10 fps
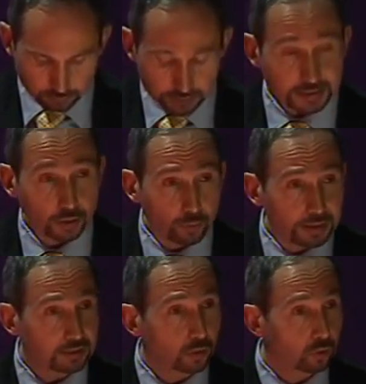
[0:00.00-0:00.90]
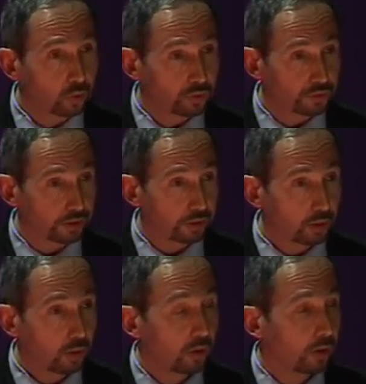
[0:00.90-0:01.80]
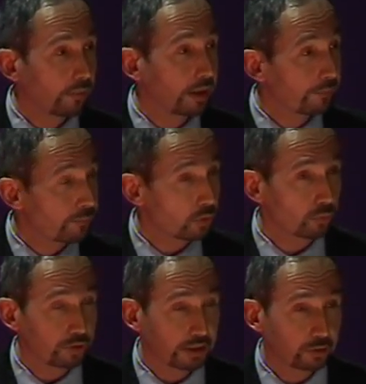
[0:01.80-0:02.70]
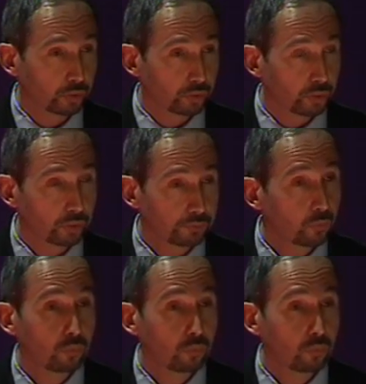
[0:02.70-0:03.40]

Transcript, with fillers: qui remettent en cause bah, à la fois nos modèles sociaux,